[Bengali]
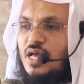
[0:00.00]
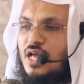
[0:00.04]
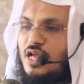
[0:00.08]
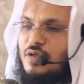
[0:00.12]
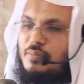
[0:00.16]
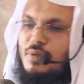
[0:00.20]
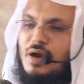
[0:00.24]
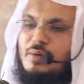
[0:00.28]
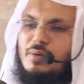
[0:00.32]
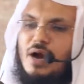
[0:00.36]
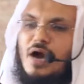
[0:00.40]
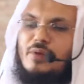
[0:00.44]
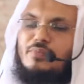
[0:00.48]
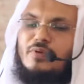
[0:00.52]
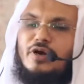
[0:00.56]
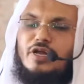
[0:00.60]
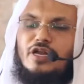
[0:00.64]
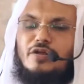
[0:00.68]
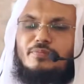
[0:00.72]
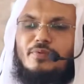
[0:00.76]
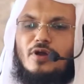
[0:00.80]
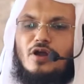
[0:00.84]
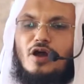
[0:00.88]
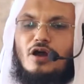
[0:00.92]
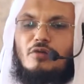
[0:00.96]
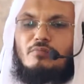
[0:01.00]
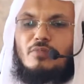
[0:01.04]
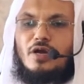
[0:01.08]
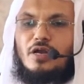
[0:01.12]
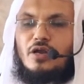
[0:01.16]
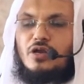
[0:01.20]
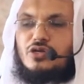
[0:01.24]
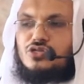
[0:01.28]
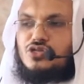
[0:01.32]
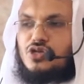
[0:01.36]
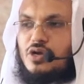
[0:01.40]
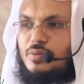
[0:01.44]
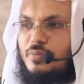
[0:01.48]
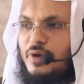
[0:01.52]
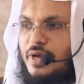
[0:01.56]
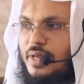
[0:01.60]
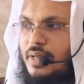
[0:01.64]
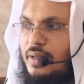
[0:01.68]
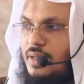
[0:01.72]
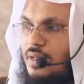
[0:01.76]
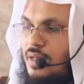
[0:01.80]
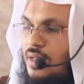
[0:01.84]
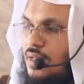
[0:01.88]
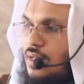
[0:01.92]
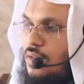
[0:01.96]
ইমাম আবু হানিফা রহমল্লার সময়
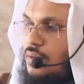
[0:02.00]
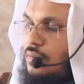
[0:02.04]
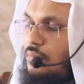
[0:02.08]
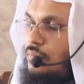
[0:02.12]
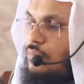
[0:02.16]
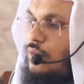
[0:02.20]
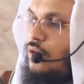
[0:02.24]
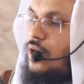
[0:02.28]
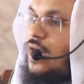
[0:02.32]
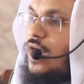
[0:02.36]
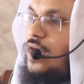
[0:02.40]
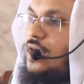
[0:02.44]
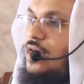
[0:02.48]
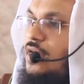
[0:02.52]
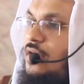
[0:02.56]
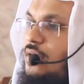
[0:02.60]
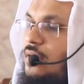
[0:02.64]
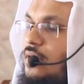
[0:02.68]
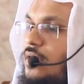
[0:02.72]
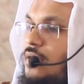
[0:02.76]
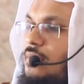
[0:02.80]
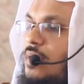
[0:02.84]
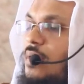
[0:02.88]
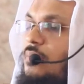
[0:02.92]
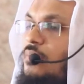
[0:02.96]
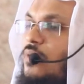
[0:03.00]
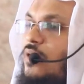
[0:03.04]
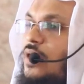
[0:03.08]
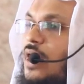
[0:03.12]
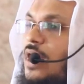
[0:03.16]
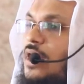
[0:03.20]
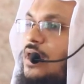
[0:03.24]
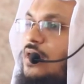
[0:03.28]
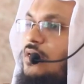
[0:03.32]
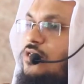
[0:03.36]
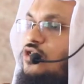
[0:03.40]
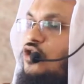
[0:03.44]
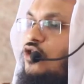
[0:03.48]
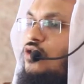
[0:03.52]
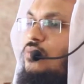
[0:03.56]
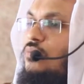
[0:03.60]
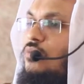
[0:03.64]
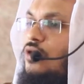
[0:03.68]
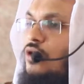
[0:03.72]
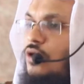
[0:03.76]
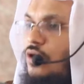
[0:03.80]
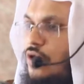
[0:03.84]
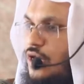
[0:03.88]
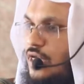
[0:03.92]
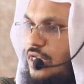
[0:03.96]
বোখারি ইমাম বোখারির জন্ম
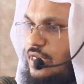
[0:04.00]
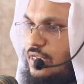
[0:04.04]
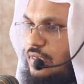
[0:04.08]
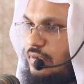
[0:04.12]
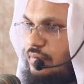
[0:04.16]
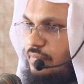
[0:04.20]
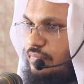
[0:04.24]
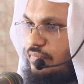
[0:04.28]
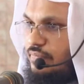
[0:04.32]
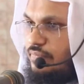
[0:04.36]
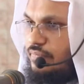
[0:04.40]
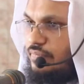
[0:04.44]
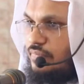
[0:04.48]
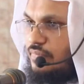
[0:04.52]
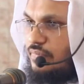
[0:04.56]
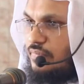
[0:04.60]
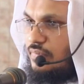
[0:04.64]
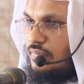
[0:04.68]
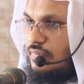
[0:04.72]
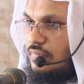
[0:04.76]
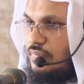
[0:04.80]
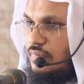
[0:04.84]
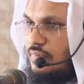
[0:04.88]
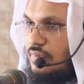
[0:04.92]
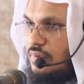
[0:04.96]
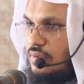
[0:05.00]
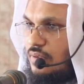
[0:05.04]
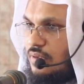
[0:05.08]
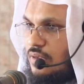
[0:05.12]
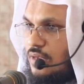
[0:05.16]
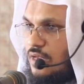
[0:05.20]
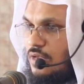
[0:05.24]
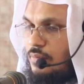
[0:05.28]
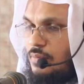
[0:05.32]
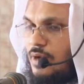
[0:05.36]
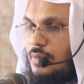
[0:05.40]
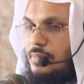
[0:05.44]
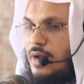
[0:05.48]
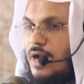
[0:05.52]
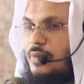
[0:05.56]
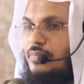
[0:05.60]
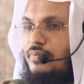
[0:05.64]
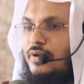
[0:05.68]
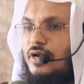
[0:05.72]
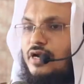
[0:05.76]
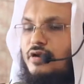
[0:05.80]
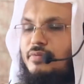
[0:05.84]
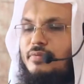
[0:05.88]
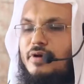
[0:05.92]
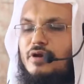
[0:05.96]
হয়নি ইমাম আবু
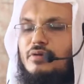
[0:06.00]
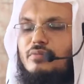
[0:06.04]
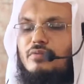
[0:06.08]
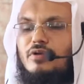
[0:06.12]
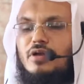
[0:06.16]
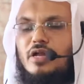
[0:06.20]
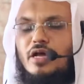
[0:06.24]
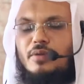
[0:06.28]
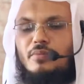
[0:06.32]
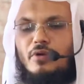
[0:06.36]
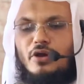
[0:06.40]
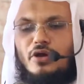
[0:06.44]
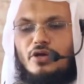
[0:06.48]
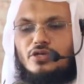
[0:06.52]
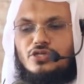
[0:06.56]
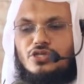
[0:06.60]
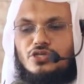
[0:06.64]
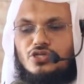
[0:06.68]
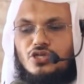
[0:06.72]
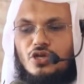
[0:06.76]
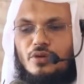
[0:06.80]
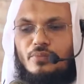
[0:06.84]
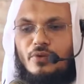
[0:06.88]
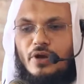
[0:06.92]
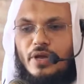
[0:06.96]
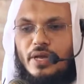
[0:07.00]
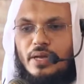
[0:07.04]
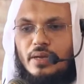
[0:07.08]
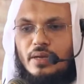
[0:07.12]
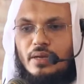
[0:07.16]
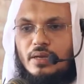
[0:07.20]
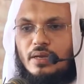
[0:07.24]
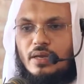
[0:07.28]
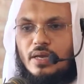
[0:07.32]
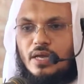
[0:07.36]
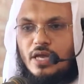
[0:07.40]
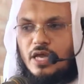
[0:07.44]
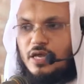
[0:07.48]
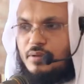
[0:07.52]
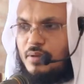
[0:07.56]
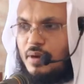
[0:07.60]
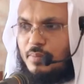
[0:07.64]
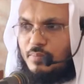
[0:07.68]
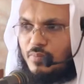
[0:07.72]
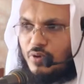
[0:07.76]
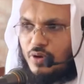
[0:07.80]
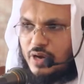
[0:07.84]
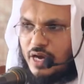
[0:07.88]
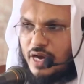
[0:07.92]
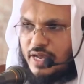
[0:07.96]
হানিফুল্লার বয়সের সময় ইমাম
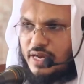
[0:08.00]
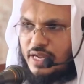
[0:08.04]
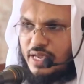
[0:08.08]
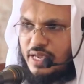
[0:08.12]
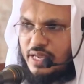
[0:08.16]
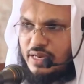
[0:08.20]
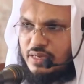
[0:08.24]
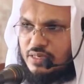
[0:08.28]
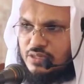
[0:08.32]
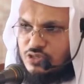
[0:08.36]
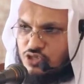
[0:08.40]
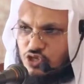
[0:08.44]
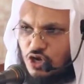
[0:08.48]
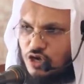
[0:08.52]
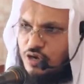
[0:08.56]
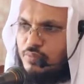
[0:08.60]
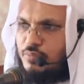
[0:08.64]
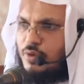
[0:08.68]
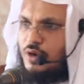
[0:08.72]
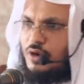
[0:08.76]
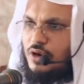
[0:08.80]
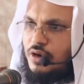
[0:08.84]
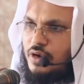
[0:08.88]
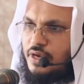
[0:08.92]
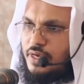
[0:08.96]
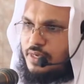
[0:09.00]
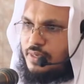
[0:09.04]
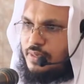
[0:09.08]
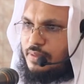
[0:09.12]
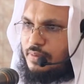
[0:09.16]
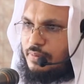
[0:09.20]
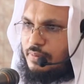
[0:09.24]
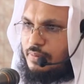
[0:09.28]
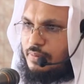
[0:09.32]
বুখারির জন্ম হয়নি